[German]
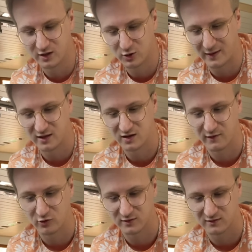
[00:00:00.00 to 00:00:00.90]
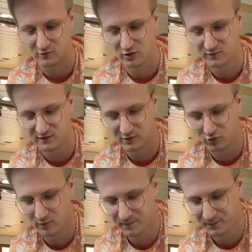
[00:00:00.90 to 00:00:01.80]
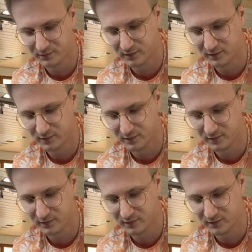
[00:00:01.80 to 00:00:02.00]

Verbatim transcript: Ich schenke jetzt hier mal kurz das Öl ein bisschen rum.